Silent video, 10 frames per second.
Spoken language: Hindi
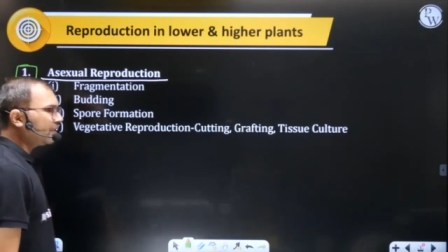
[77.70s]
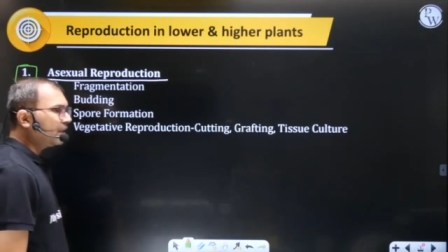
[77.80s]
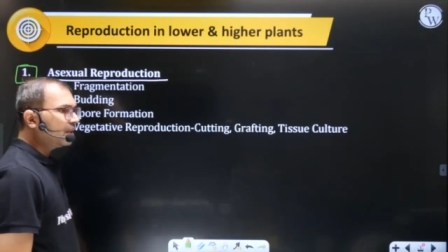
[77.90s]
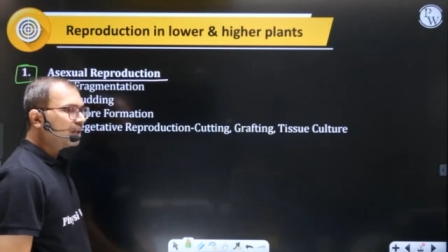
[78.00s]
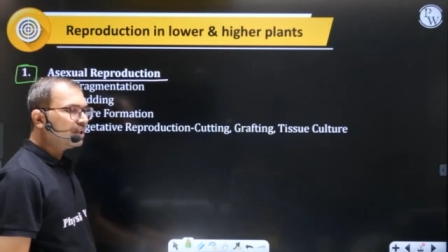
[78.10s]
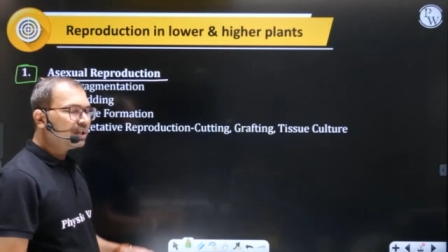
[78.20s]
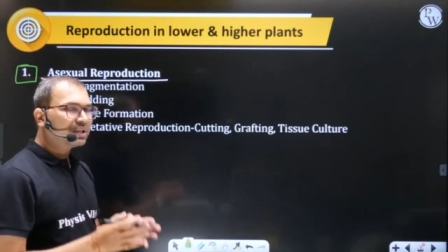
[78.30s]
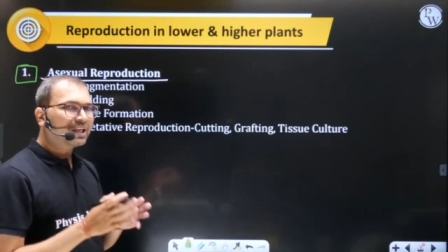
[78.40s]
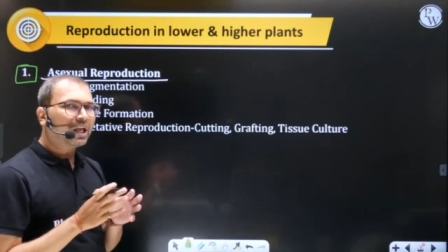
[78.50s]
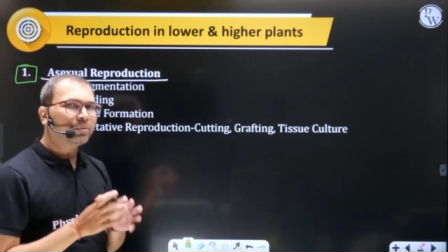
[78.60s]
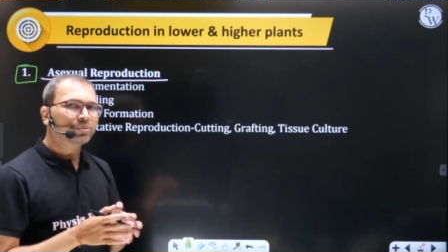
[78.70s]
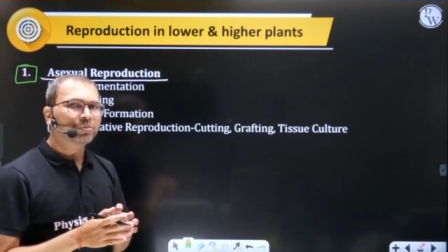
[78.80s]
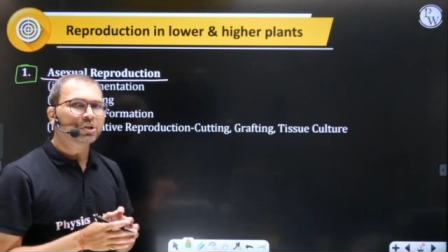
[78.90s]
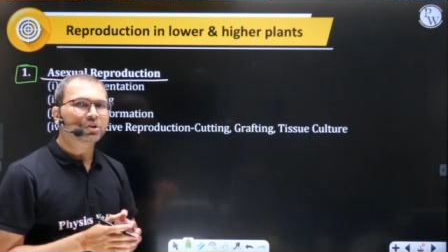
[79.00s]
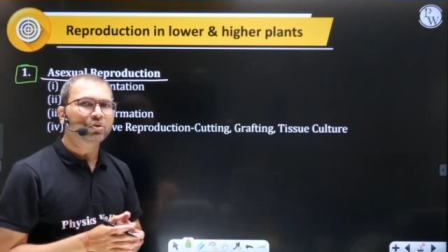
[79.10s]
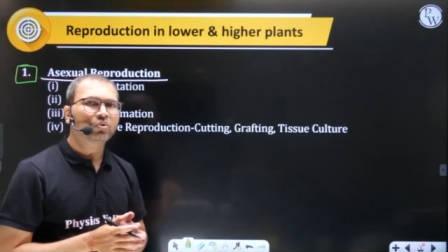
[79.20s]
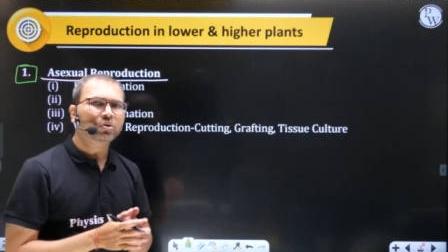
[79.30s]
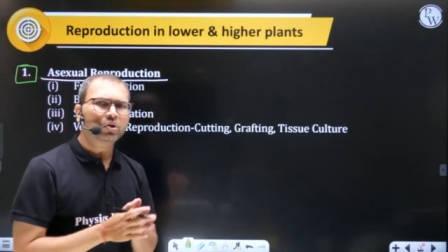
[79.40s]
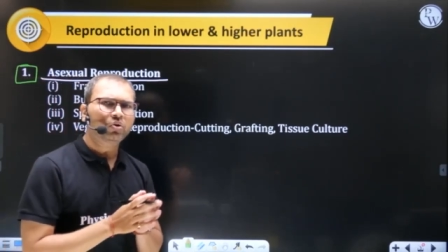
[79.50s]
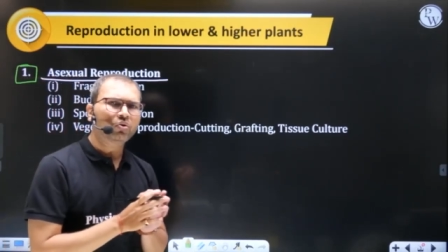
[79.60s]
अलग अलग टाइप्स पढ़ते हो
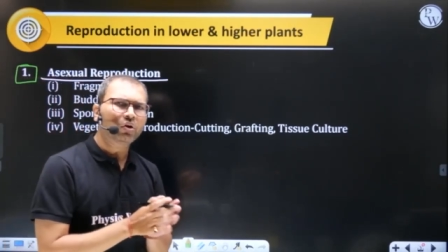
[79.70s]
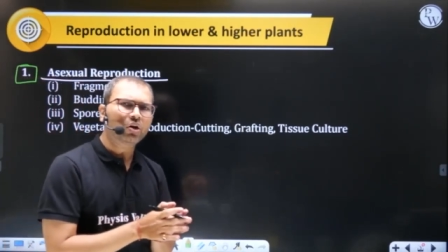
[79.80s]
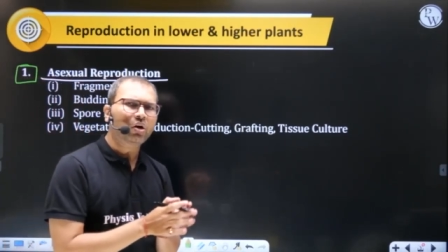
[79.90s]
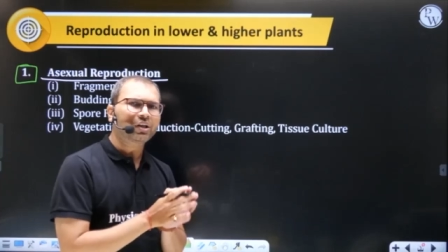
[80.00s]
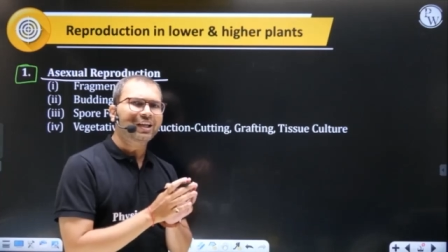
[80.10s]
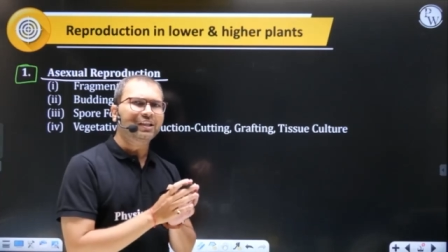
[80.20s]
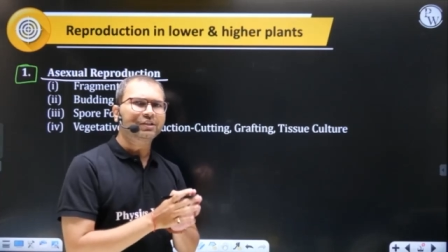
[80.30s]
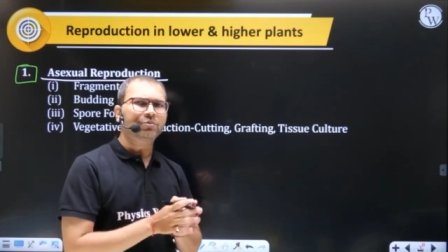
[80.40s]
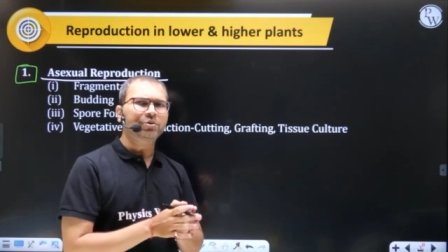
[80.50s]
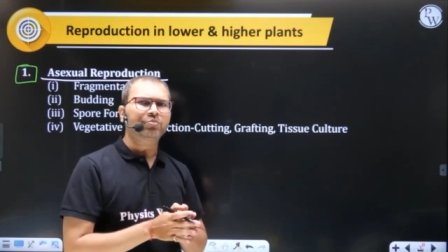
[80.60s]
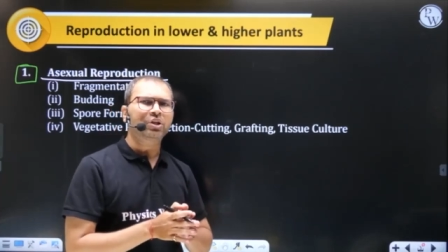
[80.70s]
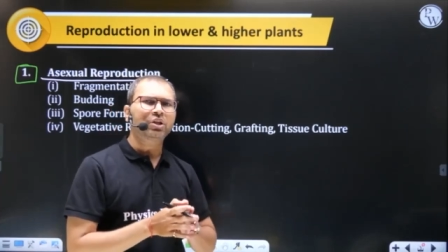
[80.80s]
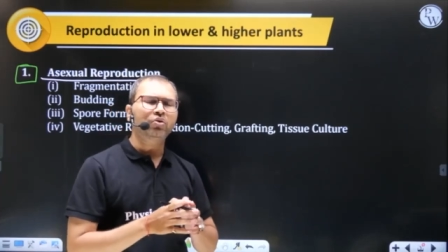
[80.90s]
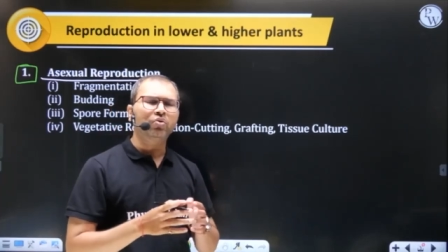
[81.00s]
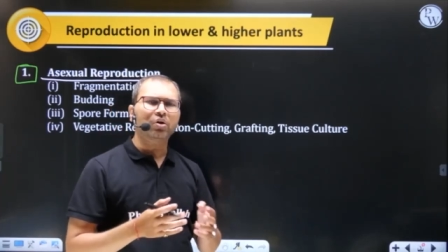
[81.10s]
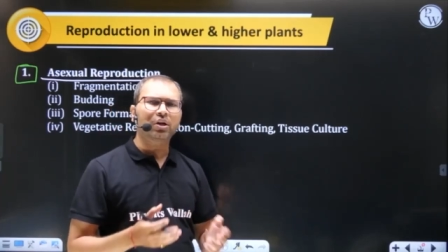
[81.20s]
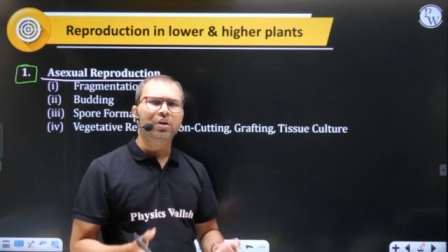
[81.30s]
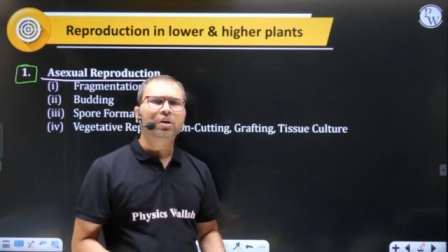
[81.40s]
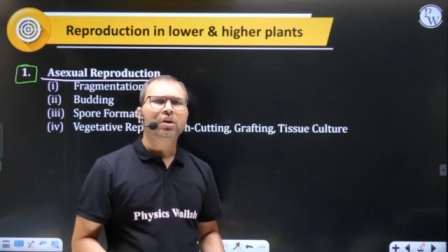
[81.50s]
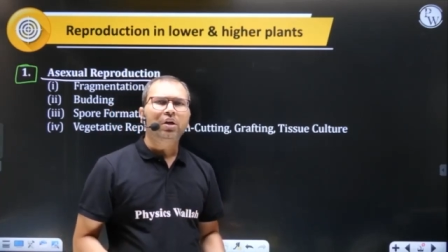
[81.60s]
कि लोअर ऑर्गेनिजम्स में लोअर
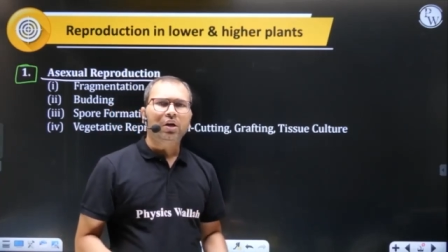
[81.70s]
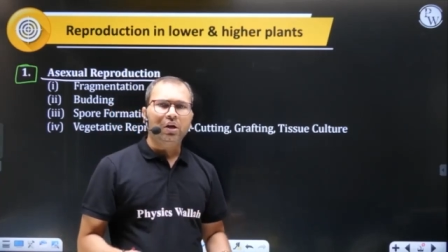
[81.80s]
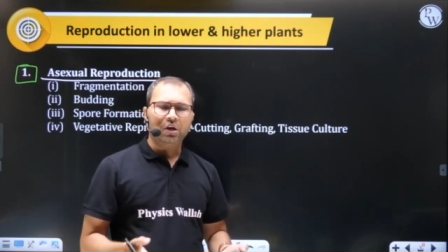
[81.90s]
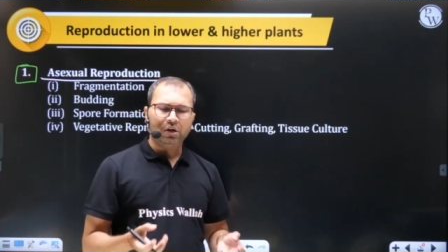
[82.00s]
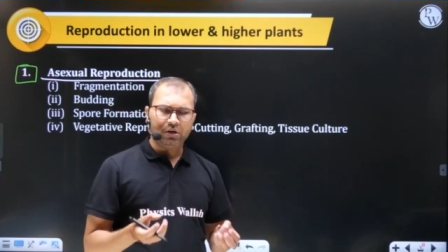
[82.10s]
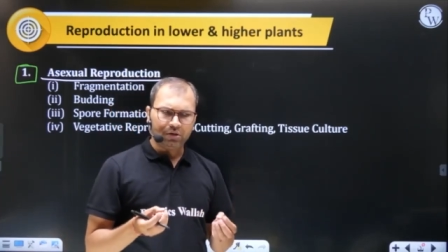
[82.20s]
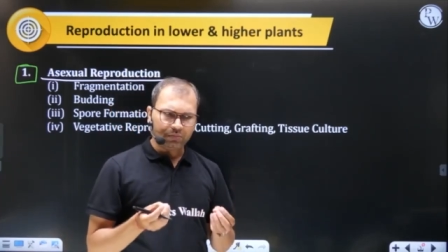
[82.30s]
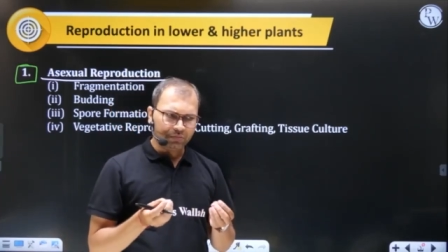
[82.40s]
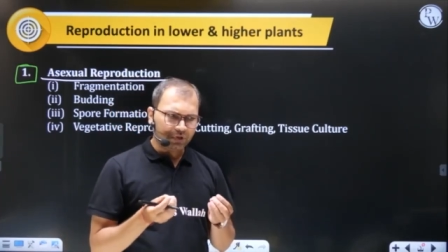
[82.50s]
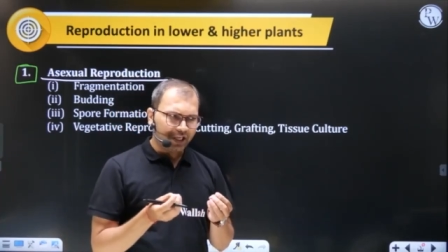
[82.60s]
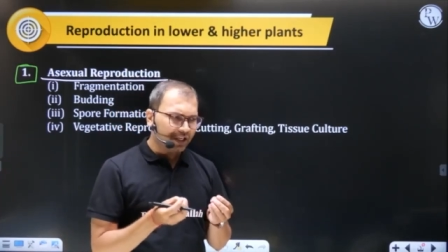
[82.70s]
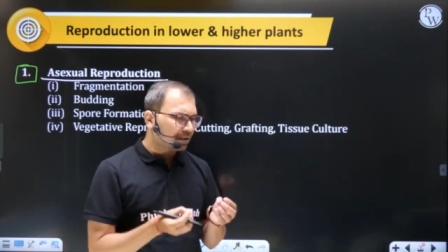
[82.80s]
लाइक